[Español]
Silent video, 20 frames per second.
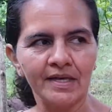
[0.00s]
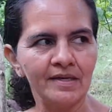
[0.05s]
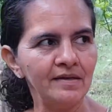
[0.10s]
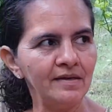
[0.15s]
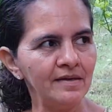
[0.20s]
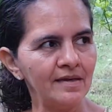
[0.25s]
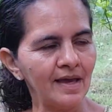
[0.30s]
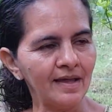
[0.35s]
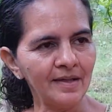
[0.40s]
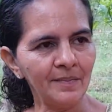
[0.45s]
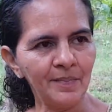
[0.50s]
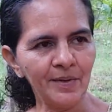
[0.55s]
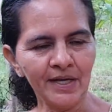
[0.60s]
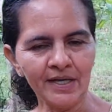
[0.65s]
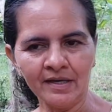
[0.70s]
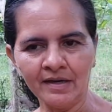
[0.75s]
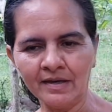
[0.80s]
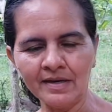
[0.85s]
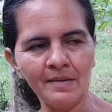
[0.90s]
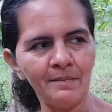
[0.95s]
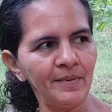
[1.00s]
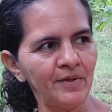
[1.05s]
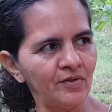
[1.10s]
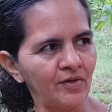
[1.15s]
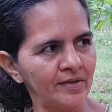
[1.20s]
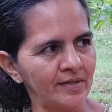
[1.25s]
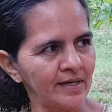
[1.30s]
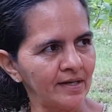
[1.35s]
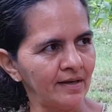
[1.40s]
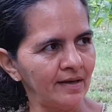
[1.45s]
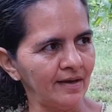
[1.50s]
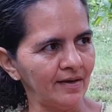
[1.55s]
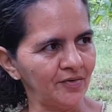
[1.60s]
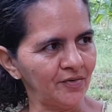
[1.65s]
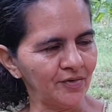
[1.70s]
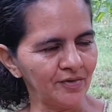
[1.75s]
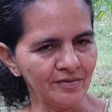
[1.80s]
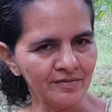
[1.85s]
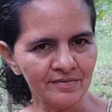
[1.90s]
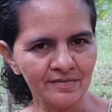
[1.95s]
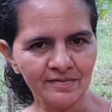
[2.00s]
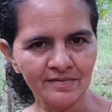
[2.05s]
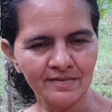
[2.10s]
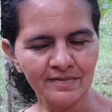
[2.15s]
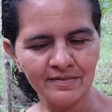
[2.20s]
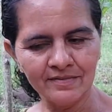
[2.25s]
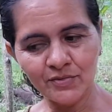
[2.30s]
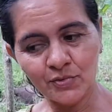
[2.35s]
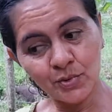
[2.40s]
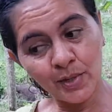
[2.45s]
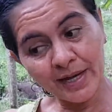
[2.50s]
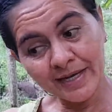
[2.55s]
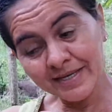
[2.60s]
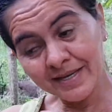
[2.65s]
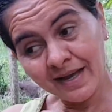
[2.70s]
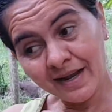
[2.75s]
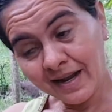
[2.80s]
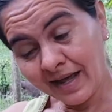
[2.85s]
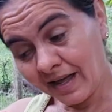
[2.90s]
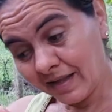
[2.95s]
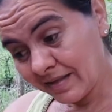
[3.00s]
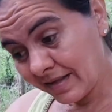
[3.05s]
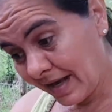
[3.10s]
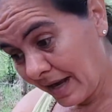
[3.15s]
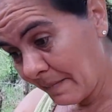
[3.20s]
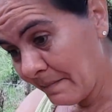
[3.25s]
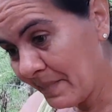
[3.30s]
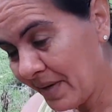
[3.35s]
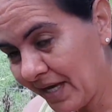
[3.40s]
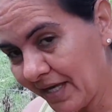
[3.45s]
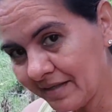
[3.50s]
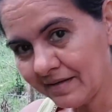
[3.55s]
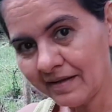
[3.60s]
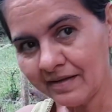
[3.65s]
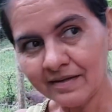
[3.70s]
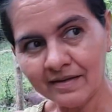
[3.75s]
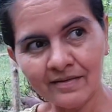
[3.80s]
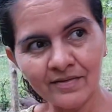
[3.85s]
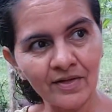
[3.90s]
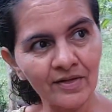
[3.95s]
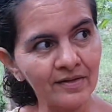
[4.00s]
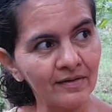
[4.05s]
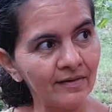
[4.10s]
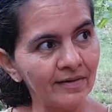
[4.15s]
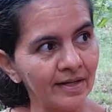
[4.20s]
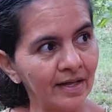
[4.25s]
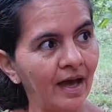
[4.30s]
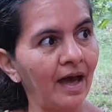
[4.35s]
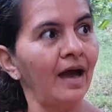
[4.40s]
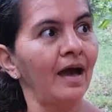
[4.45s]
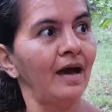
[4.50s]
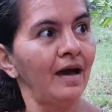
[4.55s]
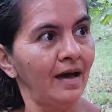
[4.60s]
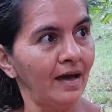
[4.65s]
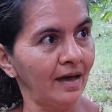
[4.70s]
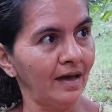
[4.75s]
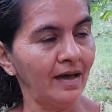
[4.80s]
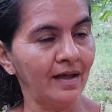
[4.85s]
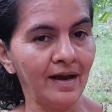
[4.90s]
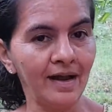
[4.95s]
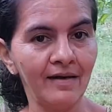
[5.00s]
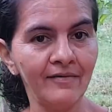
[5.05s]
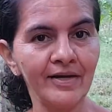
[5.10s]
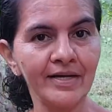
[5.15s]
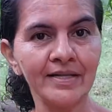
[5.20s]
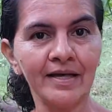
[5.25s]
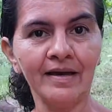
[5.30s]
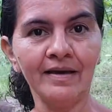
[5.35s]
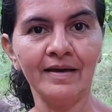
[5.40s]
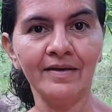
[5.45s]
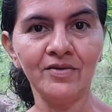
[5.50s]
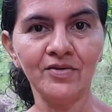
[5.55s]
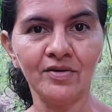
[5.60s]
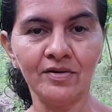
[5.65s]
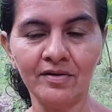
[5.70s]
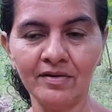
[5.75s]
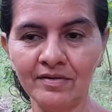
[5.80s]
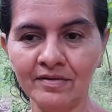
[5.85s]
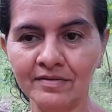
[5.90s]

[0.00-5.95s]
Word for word: Y ya después que ella empezó a hacer queso, yo ahí al lado de la mesa de, estaba, Ajá, la verdad que yo